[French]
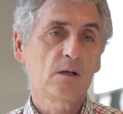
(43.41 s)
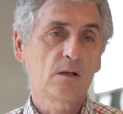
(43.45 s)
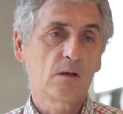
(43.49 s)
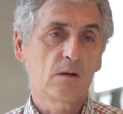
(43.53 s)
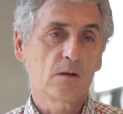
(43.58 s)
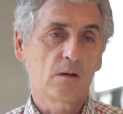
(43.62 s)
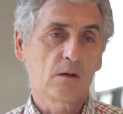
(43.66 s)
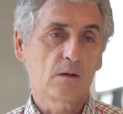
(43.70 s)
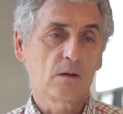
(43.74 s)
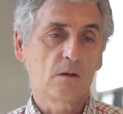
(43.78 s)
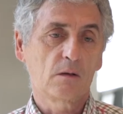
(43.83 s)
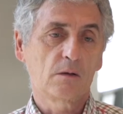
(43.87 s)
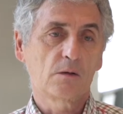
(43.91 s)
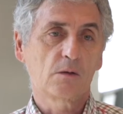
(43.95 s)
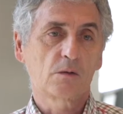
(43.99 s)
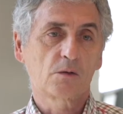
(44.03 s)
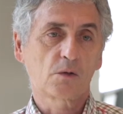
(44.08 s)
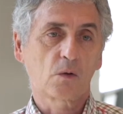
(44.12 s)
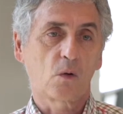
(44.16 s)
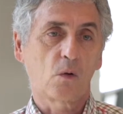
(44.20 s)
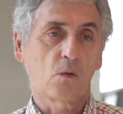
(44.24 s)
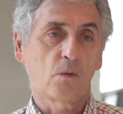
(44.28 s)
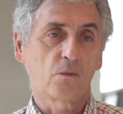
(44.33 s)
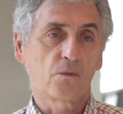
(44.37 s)
euh, ce
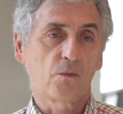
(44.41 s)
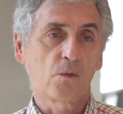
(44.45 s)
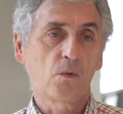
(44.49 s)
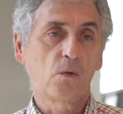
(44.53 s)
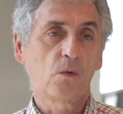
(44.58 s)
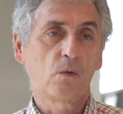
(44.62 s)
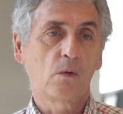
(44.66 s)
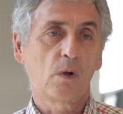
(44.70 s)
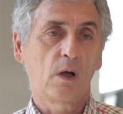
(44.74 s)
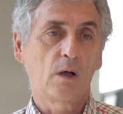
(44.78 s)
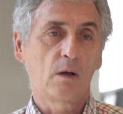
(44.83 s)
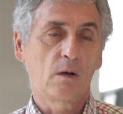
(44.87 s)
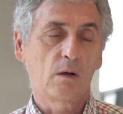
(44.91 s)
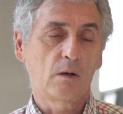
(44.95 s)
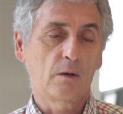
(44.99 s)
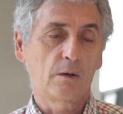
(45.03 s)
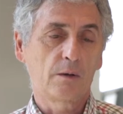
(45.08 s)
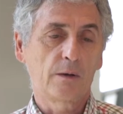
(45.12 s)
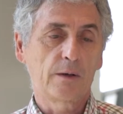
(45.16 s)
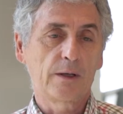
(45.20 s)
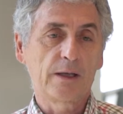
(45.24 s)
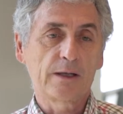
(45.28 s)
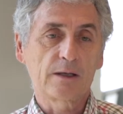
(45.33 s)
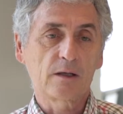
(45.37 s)
qu'on veut,
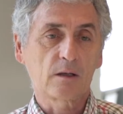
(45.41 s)
euh,